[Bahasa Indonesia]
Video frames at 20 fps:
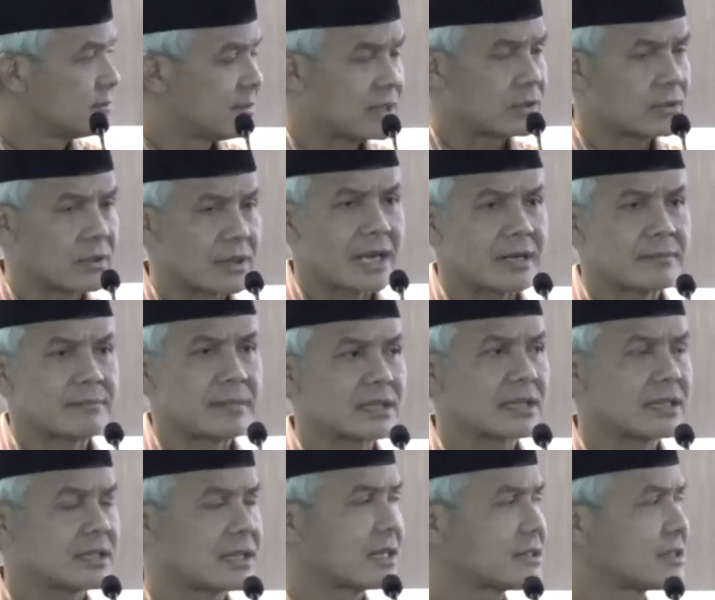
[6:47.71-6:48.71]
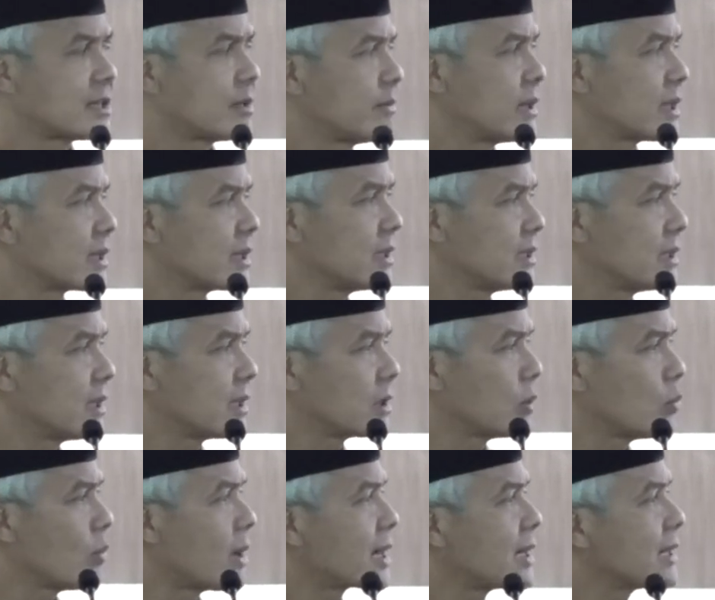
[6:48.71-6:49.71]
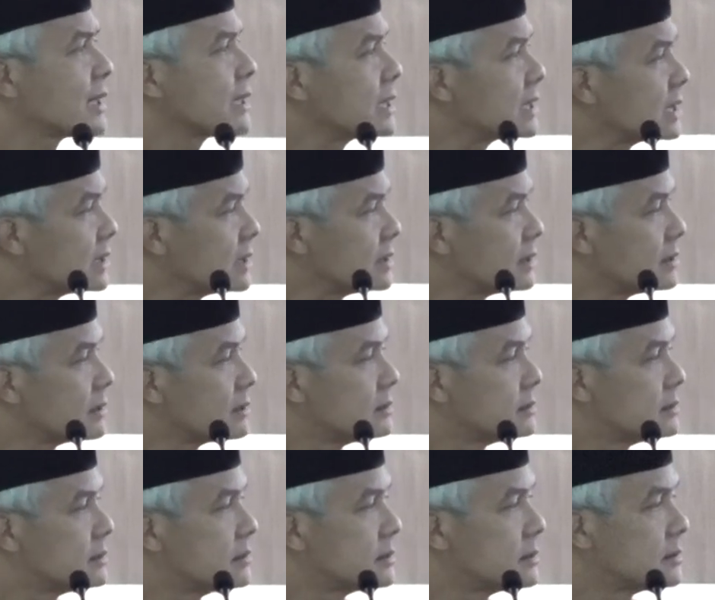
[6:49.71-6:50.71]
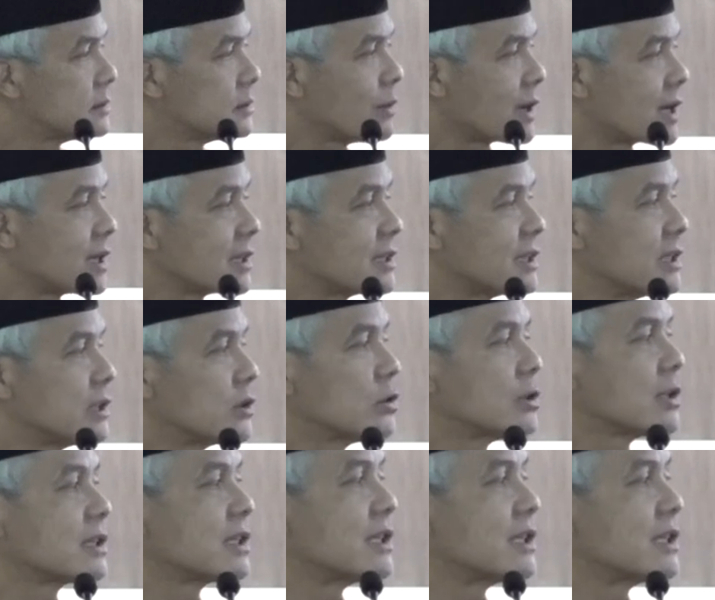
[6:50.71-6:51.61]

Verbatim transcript: Pak Nur Ahmad kita sampai keliling ke luar negeri. Luar negeri itu